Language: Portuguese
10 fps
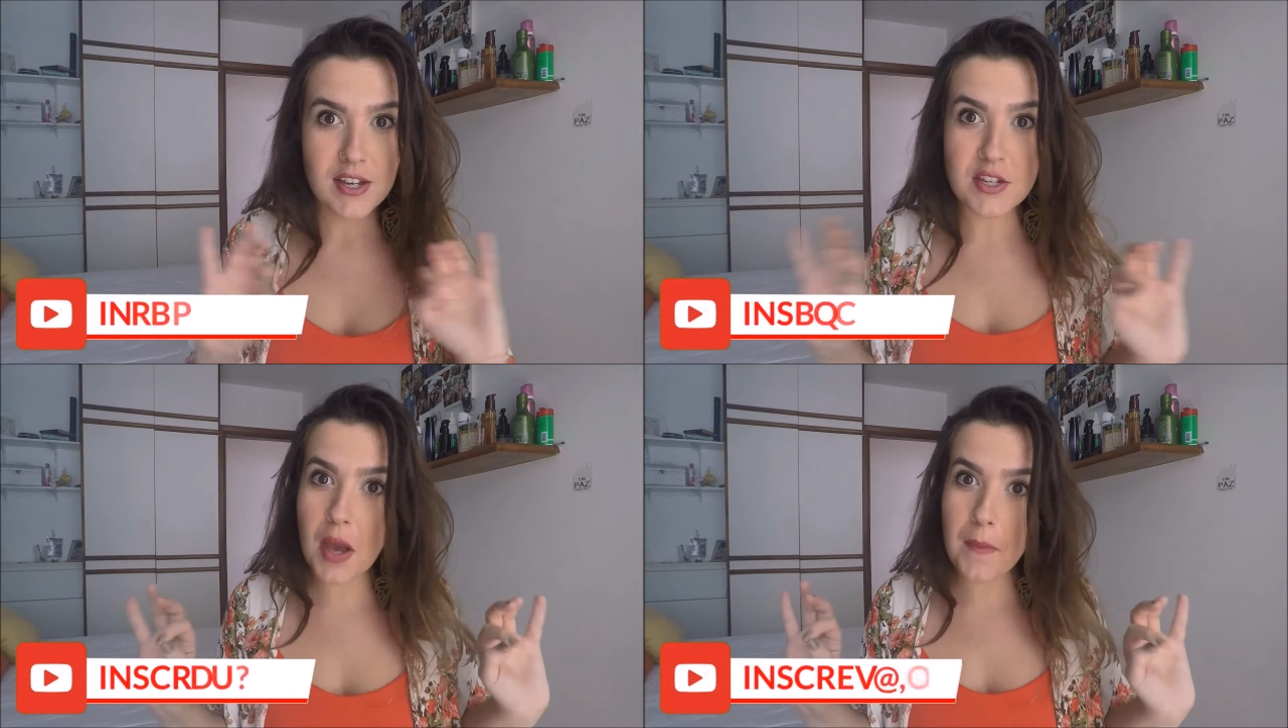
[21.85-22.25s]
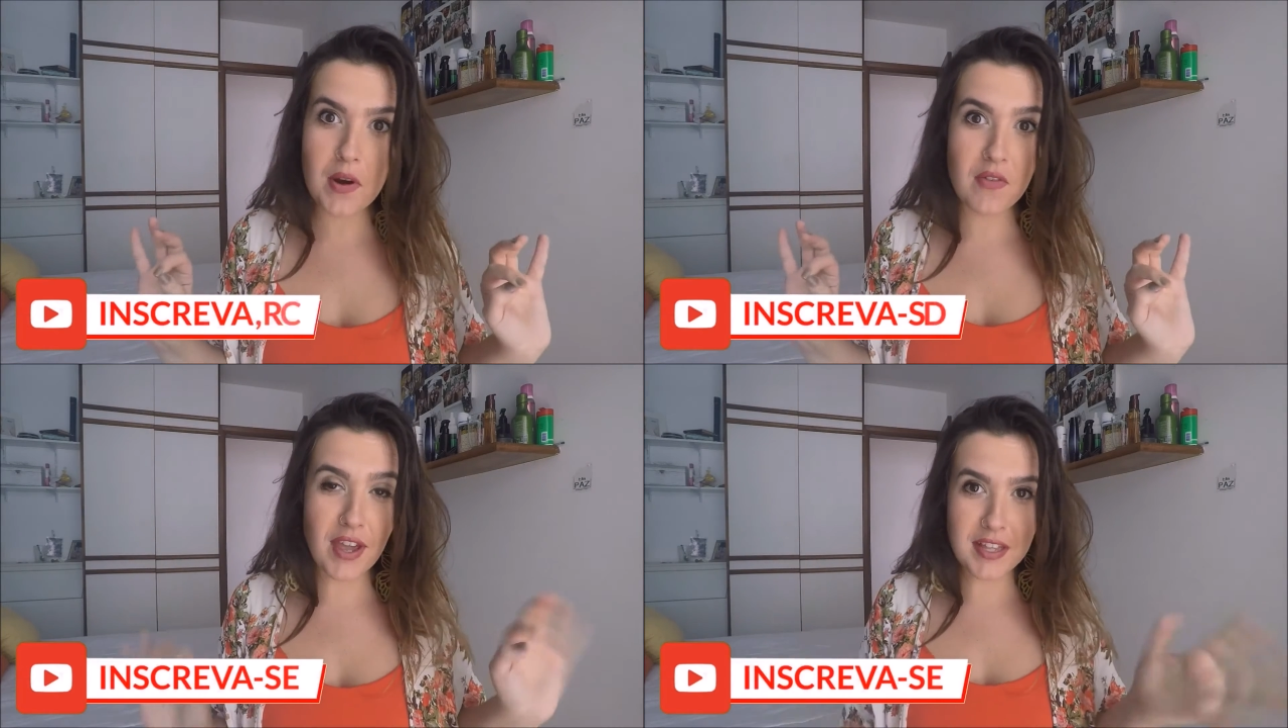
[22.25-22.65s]
já
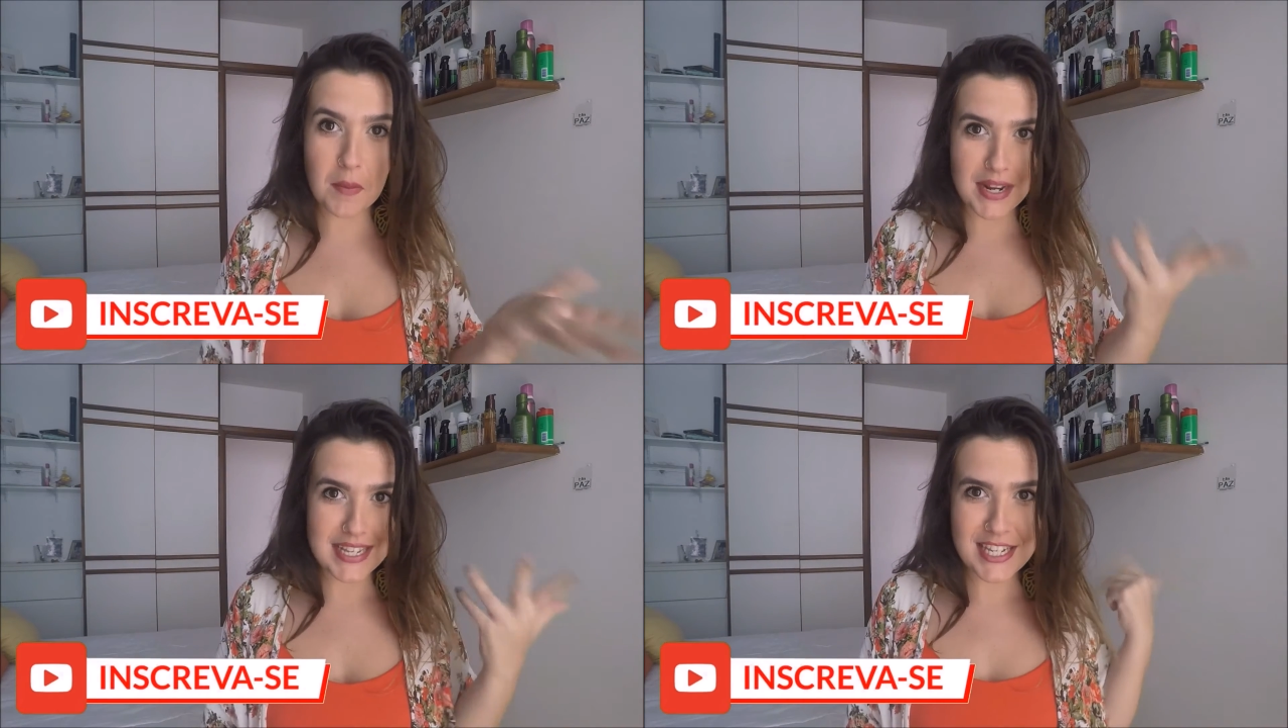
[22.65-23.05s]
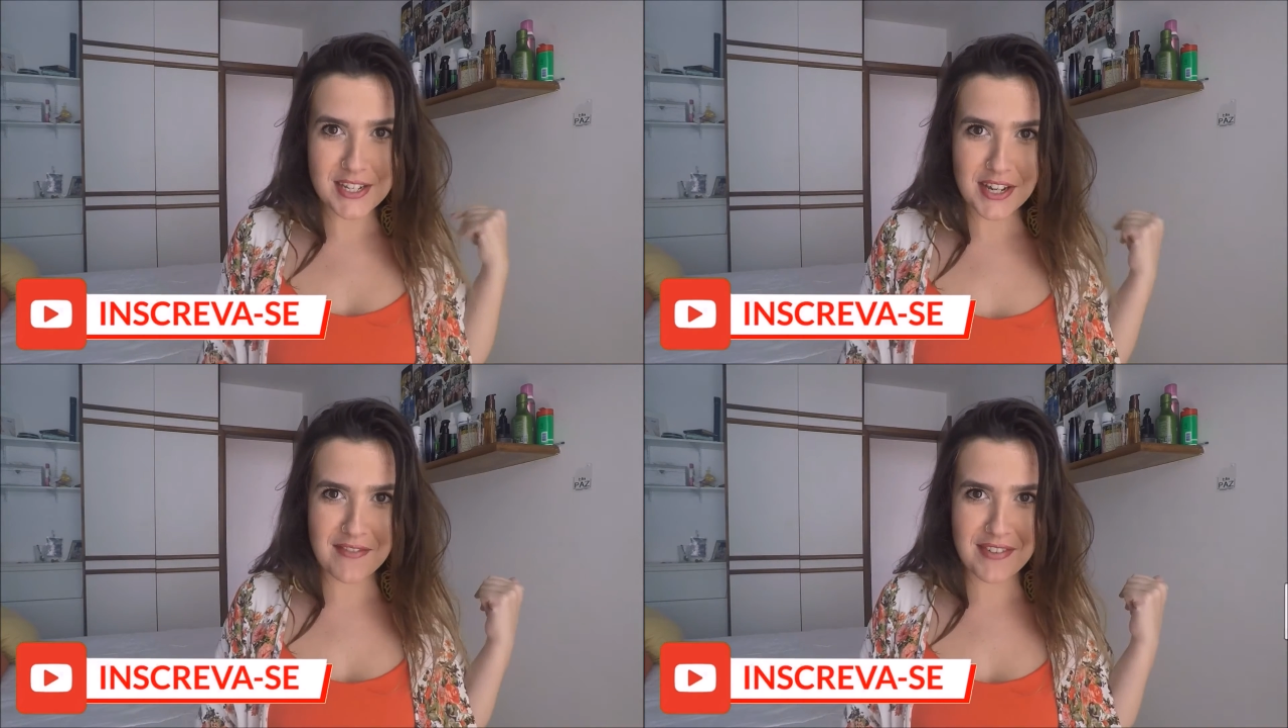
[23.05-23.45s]
aproveita para se
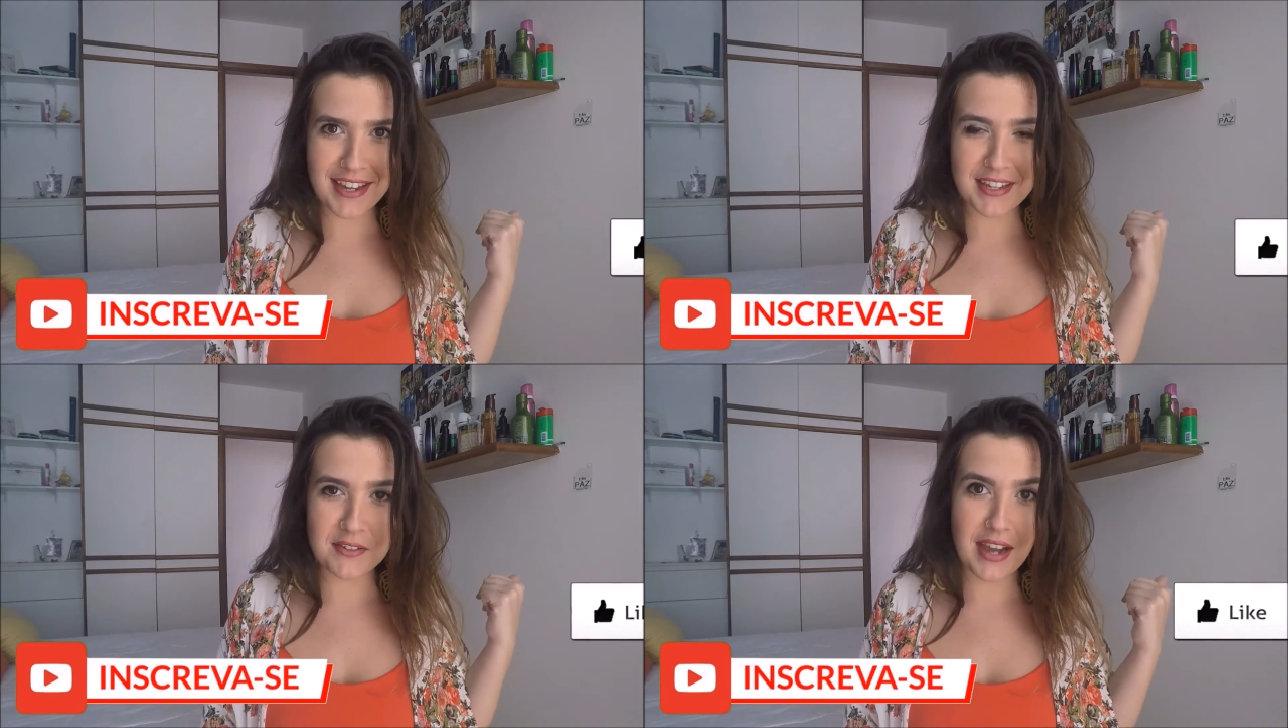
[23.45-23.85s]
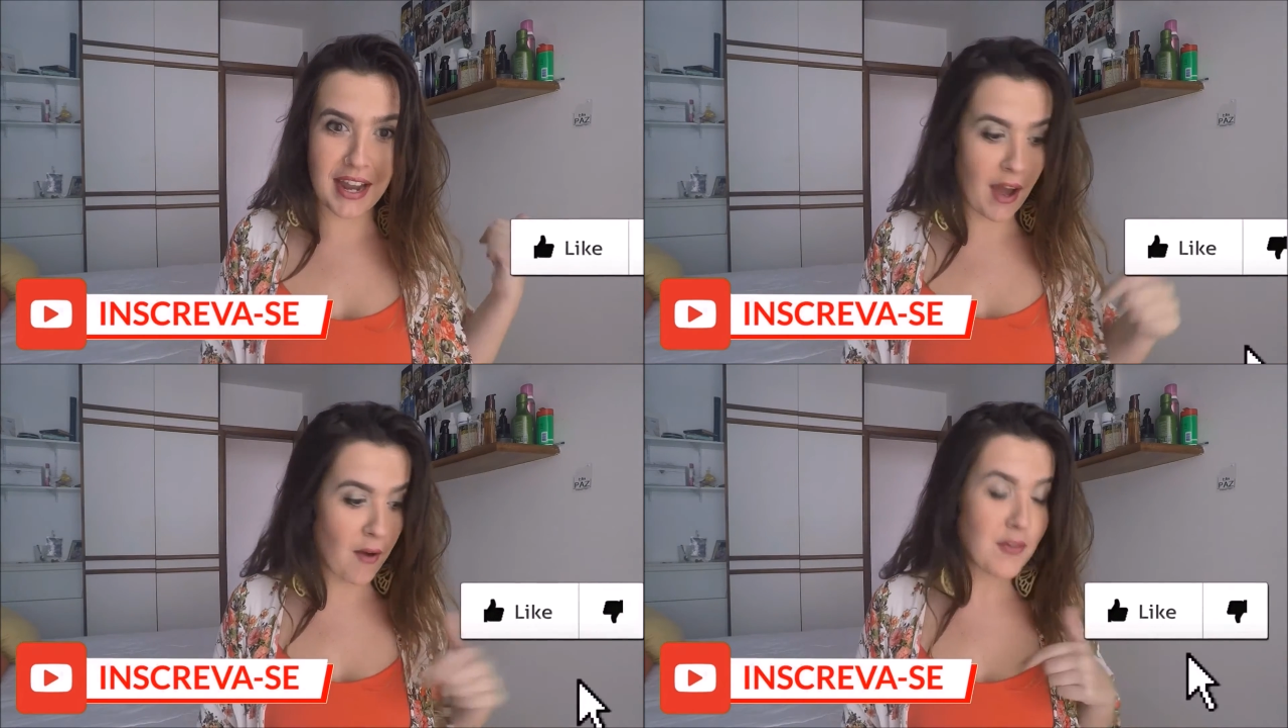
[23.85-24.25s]
inscrever aqui no
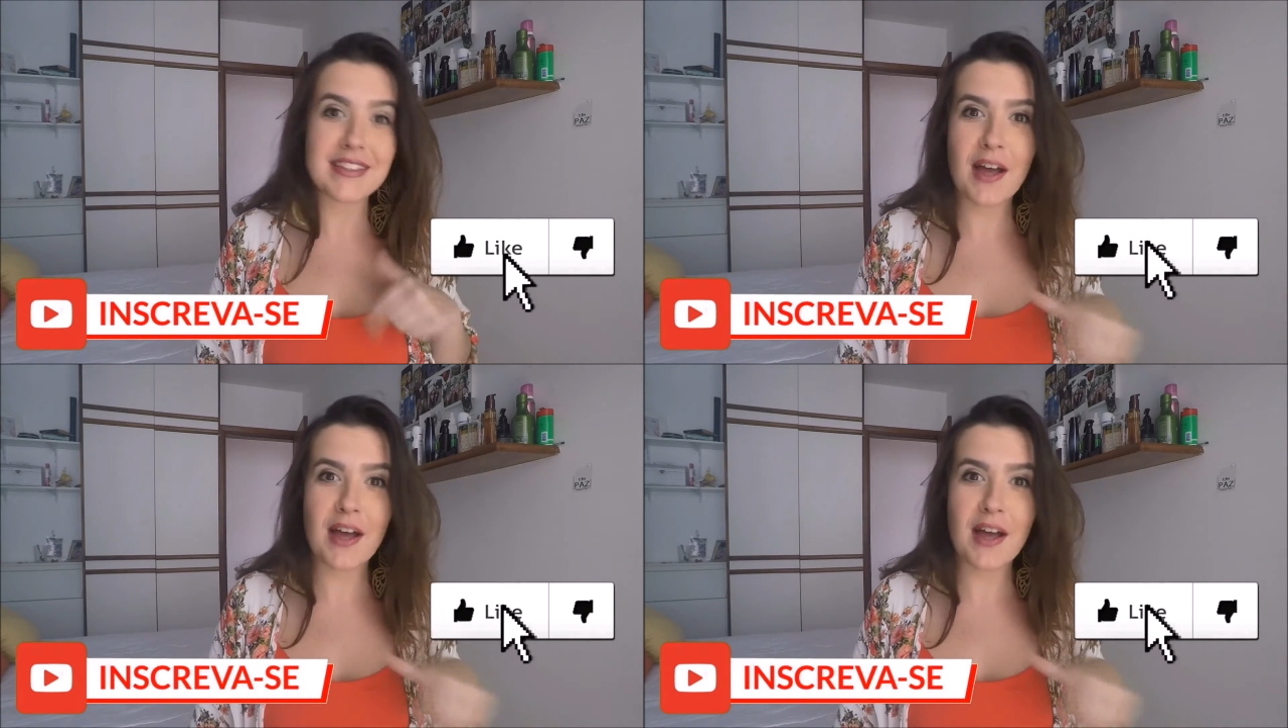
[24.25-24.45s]
canal,